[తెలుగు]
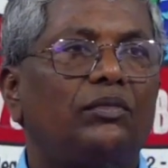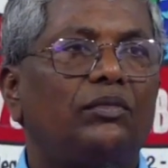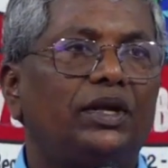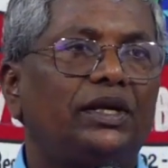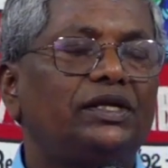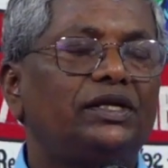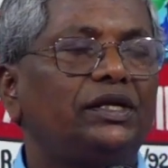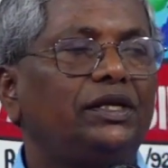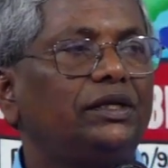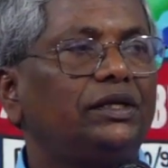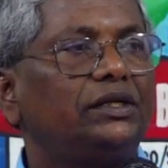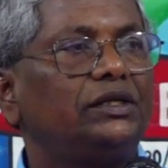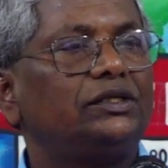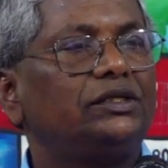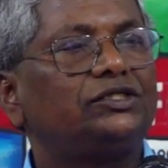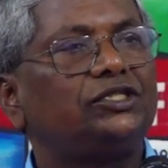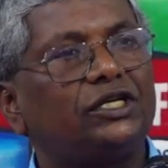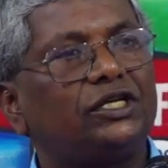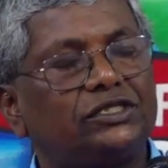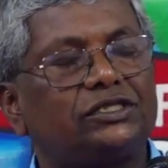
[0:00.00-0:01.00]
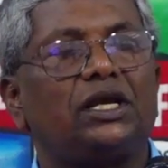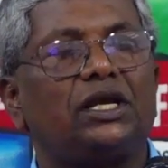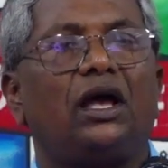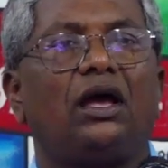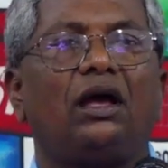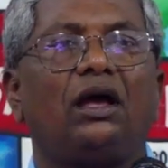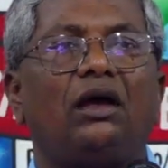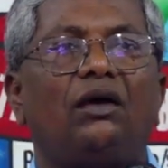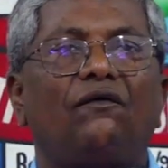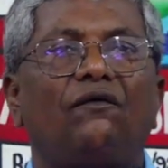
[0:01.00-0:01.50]
మరి శిక్ష
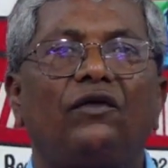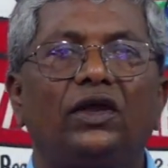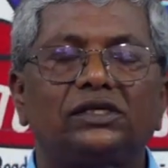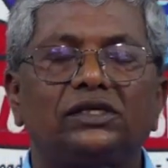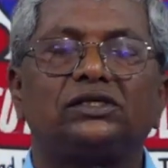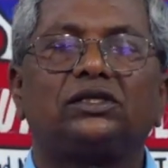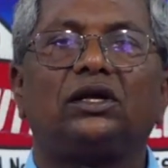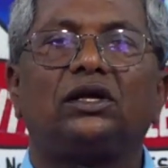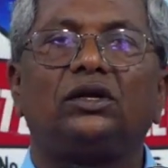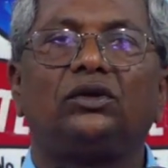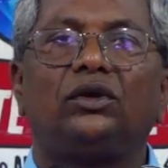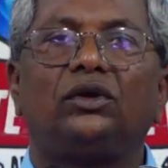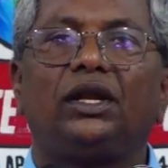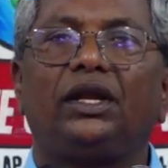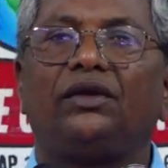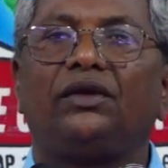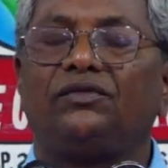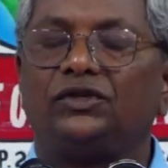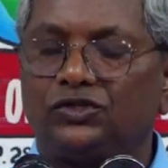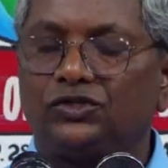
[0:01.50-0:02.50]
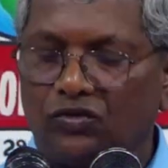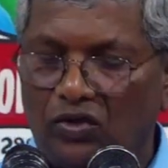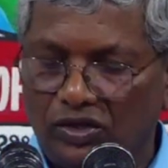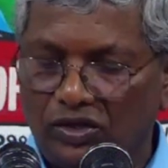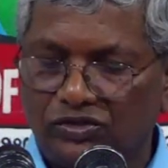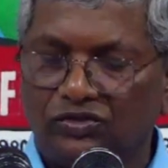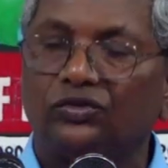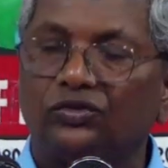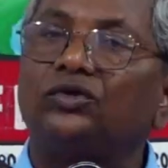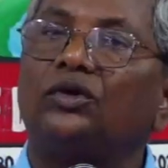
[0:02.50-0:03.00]
వేస్తాడు అనే
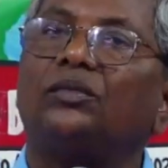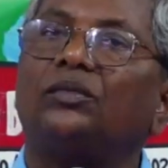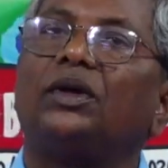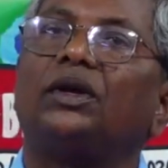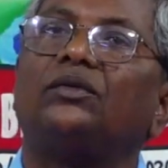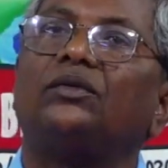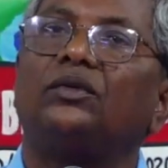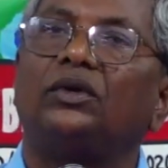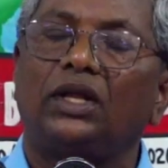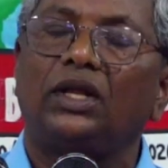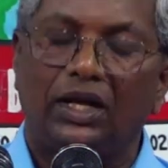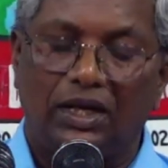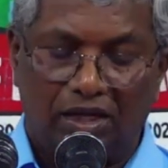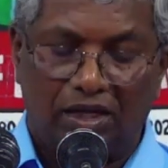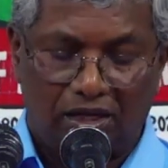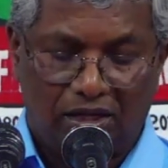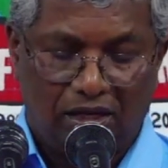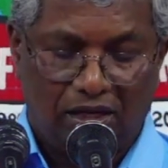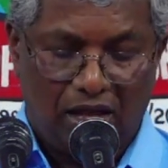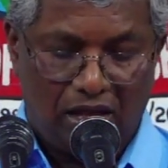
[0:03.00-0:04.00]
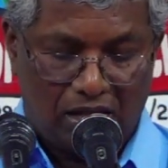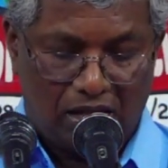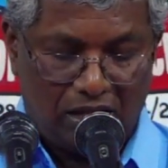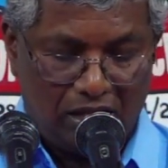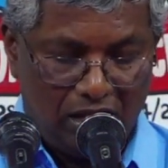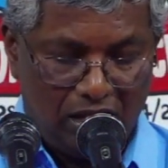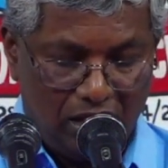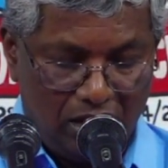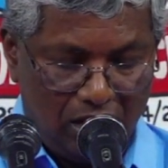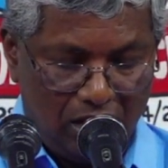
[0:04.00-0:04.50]
విశ్వాసంతో మనం ఉండాలి కనుక
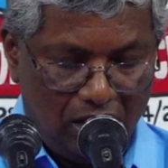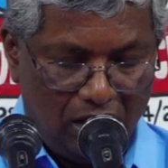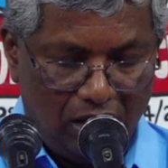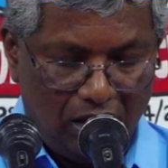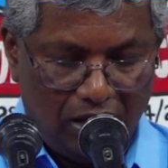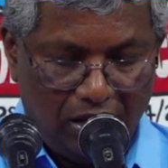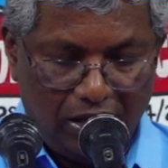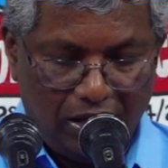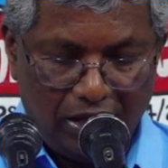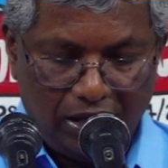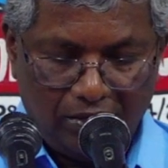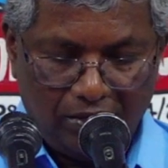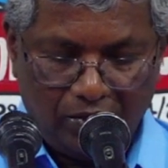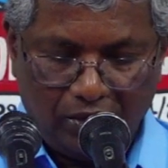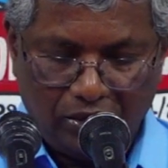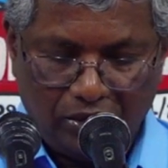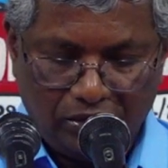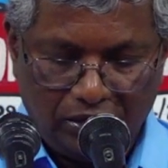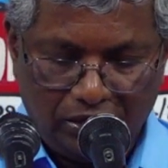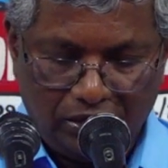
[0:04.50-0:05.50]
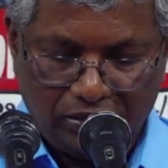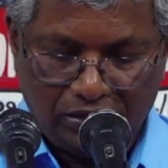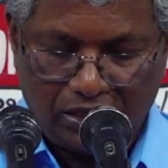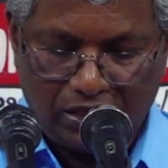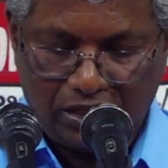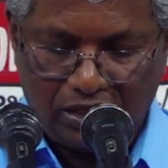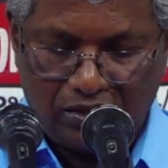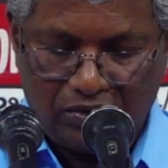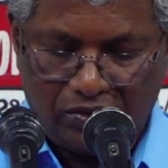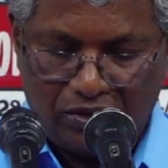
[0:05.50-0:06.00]
ఈ నెబుకద్
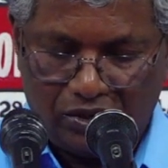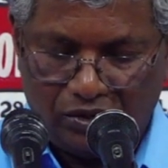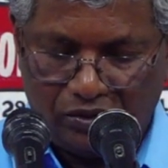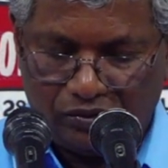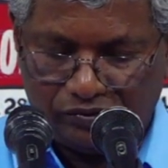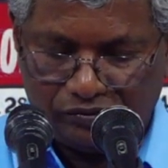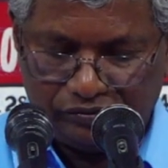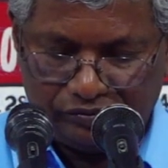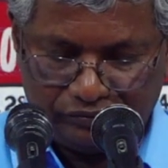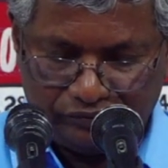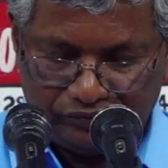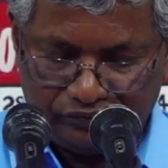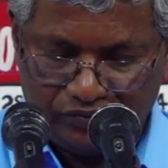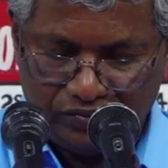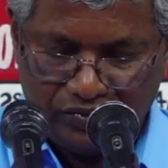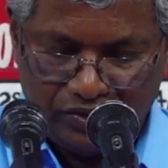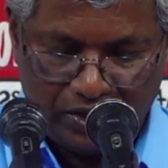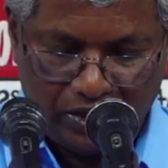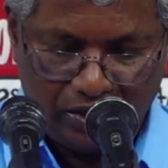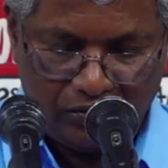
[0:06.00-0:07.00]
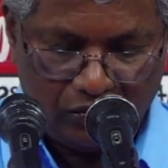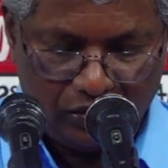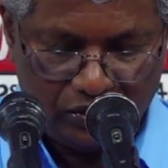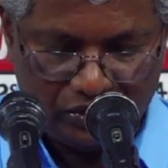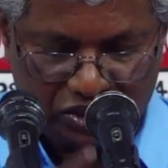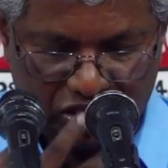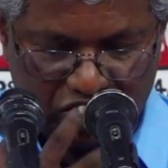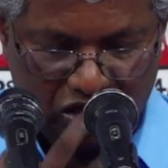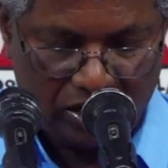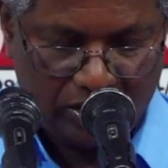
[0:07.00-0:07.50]
నేచర్ అనేవాడు
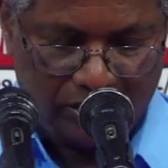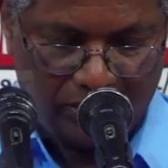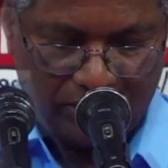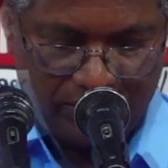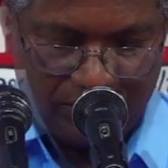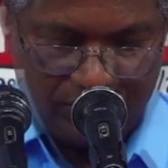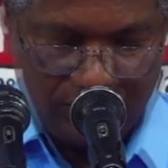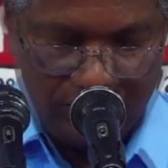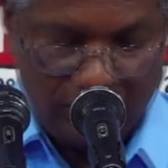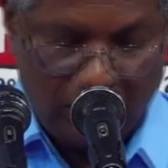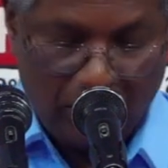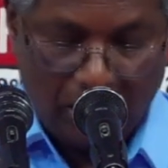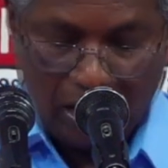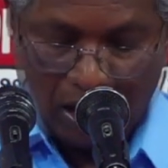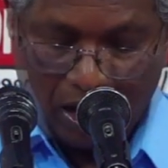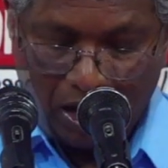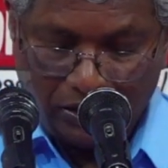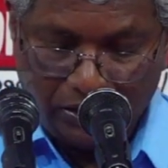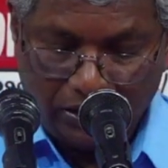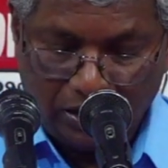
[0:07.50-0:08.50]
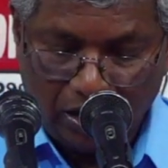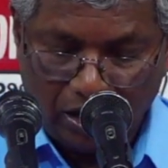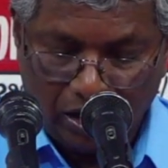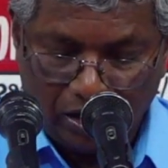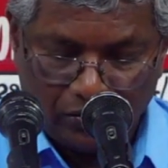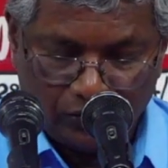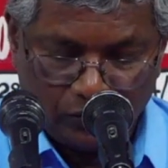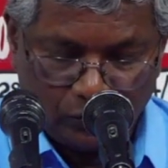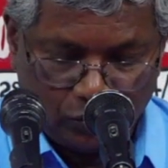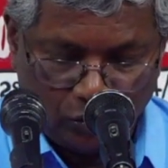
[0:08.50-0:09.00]
దేవుడిచ్చిన
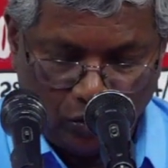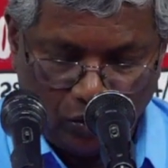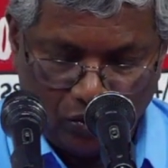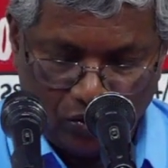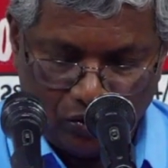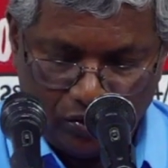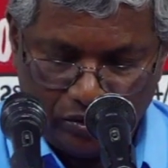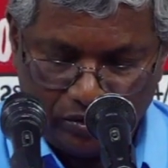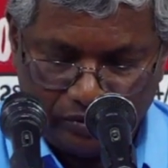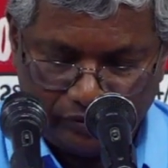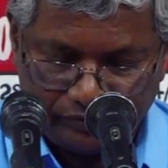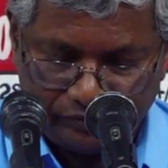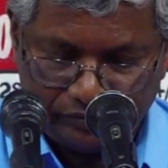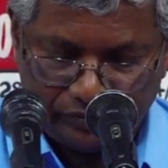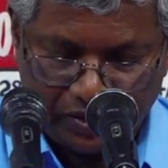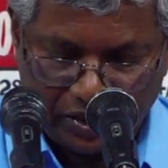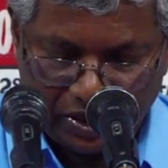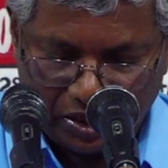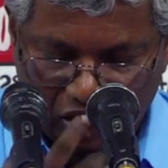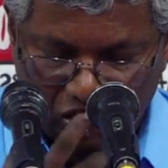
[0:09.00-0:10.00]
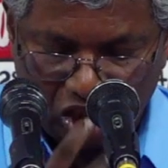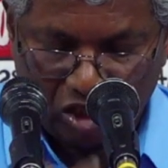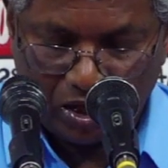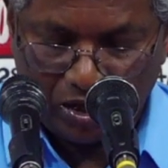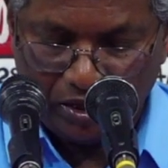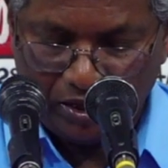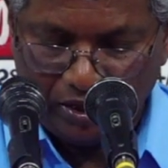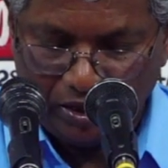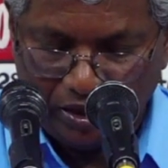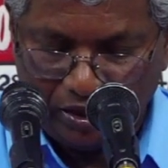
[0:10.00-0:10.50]
అధికారంతో మరి
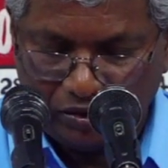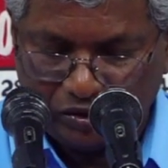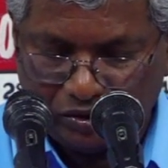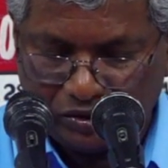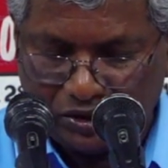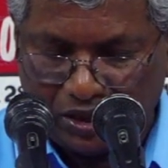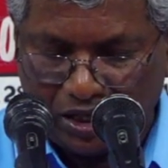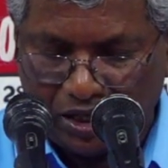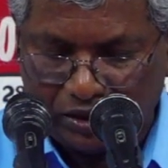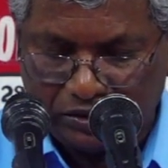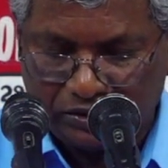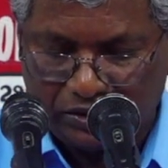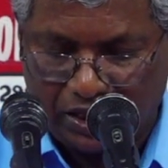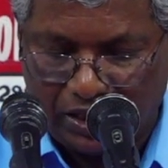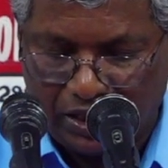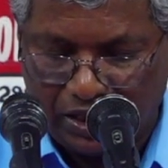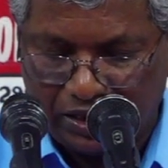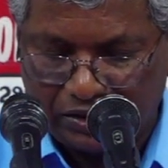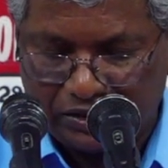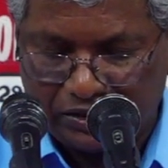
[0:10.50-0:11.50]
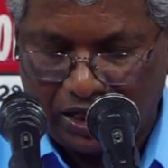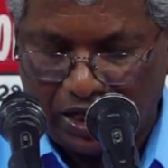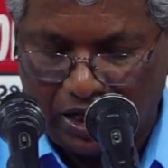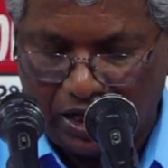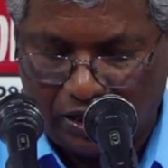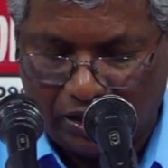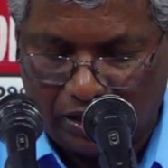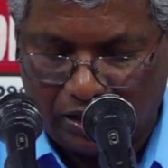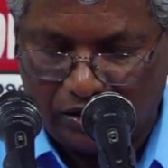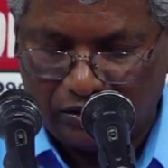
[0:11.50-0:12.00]
దానియలకు జరిగిన
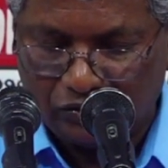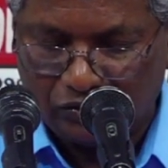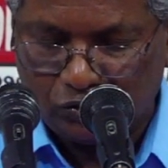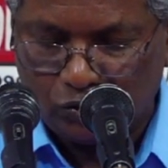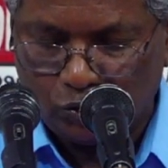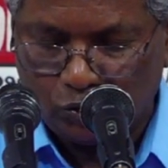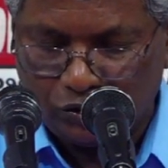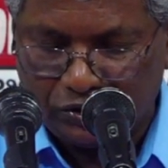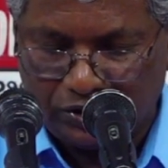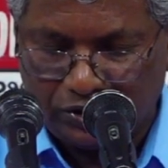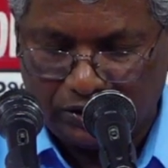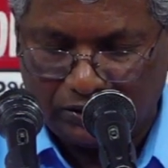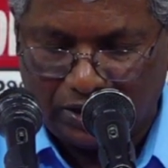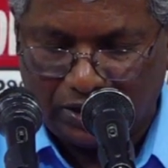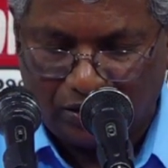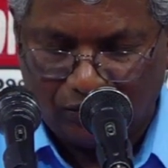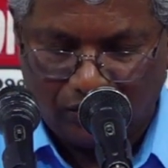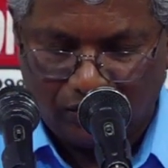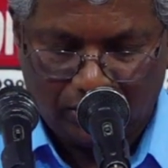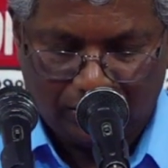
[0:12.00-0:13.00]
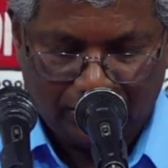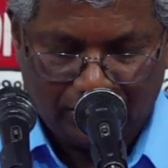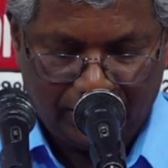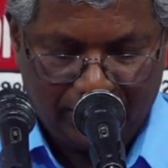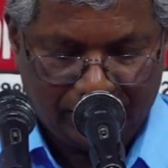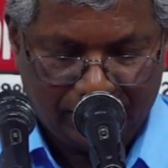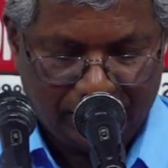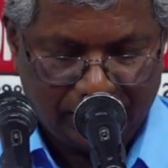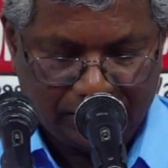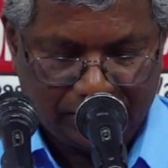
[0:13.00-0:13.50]
సంఘటనలను చూసిన తర్వాత
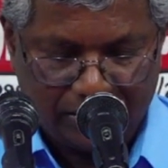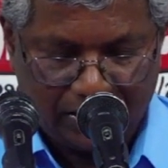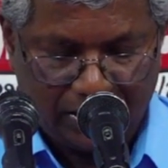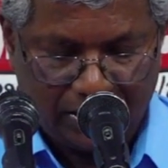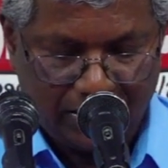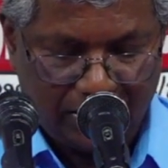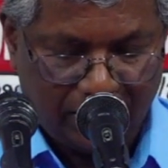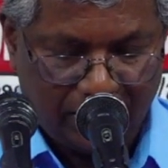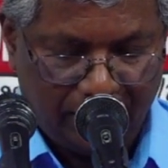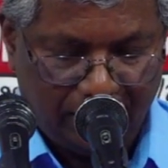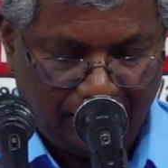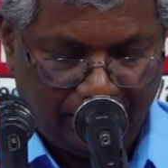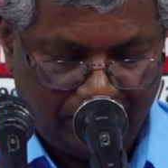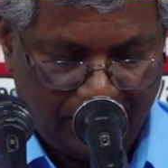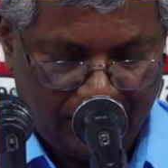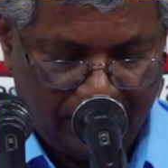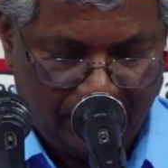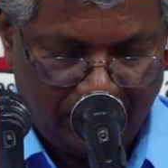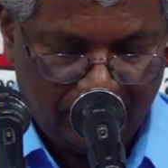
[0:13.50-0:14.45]
ఏం చేశాడయ్యా అంటే